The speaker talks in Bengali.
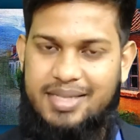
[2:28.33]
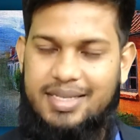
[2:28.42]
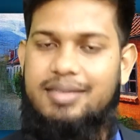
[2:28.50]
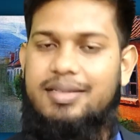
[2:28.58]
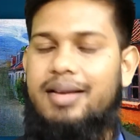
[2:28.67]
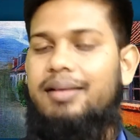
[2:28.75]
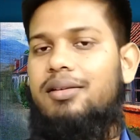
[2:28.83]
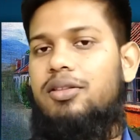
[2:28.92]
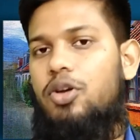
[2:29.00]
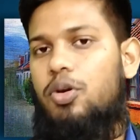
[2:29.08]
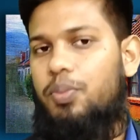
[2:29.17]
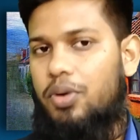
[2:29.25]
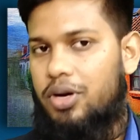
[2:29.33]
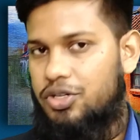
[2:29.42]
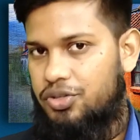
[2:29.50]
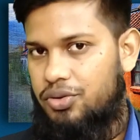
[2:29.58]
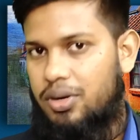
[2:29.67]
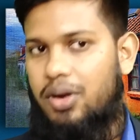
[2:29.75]
পেসকেল সেকেন্ড দিয়েও
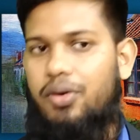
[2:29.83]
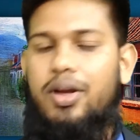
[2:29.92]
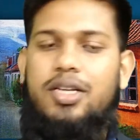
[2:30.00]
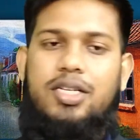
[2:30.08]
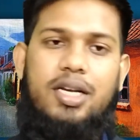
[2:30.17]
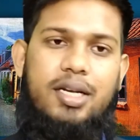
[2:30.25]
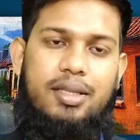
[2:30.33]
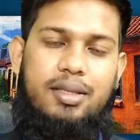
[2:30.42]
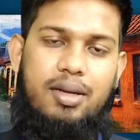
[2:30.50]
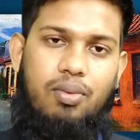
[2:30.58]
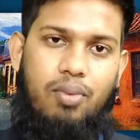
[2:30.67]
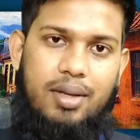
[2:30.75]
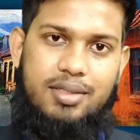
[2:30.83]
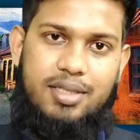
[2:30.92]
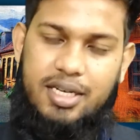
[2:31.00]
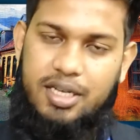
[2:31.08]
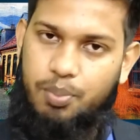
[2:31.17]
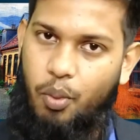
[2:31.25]
প্রকাশ করা হয় সেক্ষেত্রে ওয়ান
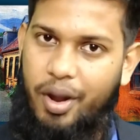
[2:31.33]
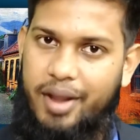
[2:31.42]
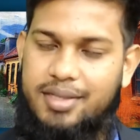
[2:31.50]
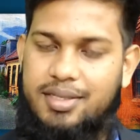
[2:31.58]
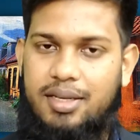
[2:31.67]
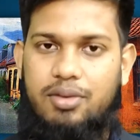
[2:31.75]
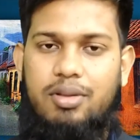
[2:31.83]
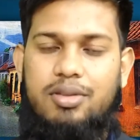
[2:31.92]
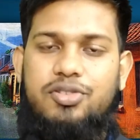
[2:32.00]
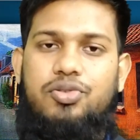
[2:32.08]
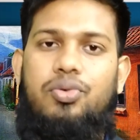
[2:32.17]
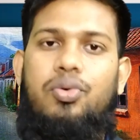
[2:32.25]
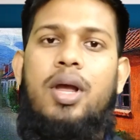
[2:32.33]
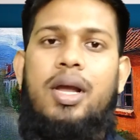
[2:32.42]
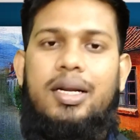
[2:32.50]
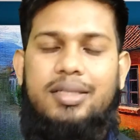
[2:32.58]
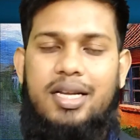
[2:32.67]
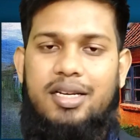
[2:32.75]
সেন্টি পয়েস ইকুয়ালস টু
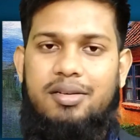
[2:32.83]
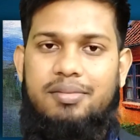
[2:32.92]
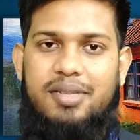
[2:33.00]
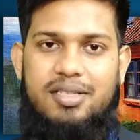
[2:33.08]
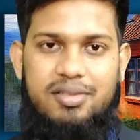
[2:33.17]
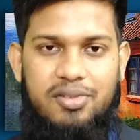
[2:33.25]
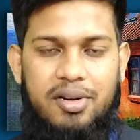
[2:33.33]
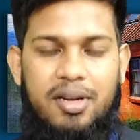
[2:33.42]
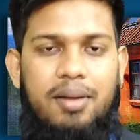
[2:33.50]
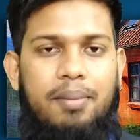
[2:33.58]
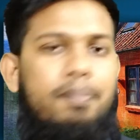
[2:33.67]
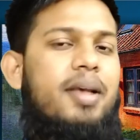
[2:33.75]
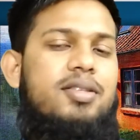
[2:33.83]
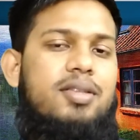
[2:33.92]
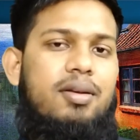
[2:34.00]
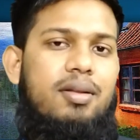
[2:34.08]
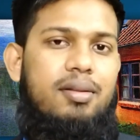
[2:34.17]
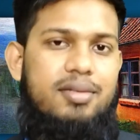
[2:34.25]
টেন ইনভার্স থ্রি
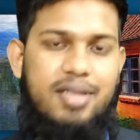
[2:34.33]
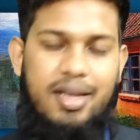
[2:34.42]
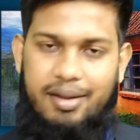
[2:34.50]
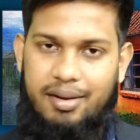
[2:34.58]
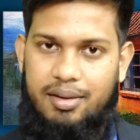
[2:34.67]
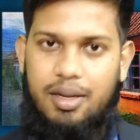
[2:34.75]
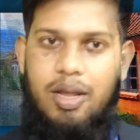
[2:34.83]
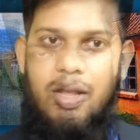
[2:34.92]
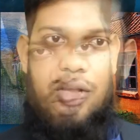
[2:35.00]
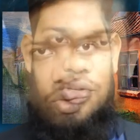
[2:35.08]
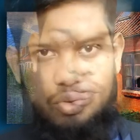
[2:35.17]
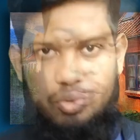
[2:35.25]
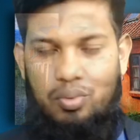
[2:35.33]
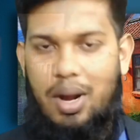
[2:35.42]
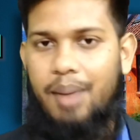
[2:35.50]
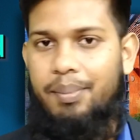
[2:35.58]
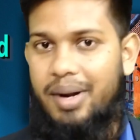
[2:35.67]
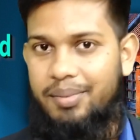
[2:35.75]
পেসকেল সেকেন্ড সো
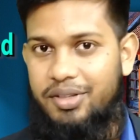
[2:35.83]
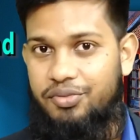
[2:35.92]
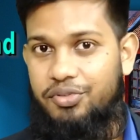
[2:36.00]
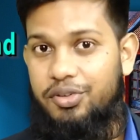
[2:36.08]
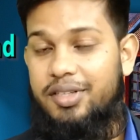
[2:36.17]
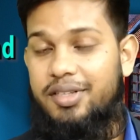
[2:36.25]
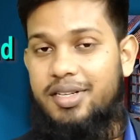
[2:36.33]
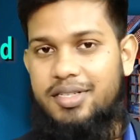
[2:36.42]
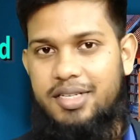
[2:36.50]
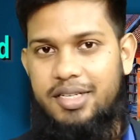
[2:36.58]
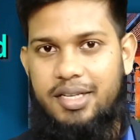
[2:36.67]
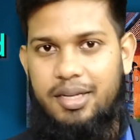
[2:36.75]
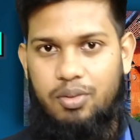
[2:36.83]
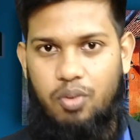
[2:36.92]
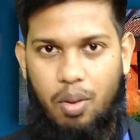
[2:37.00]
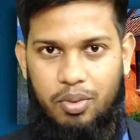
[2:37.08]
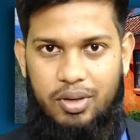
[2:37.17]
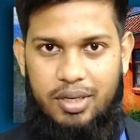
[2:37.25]
আমরা আমাদের ফুড ইন্ডাস্ট্রিতে
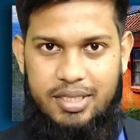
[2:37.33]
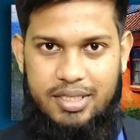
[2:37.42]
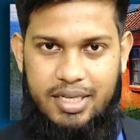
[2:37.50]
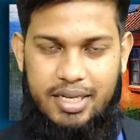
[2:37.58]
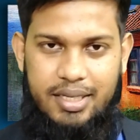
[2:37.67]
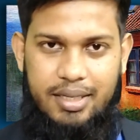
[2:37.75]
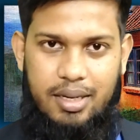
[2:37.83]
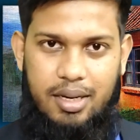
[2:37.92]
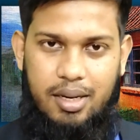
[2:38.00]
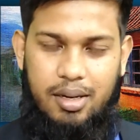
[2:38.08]
কমনলি যেই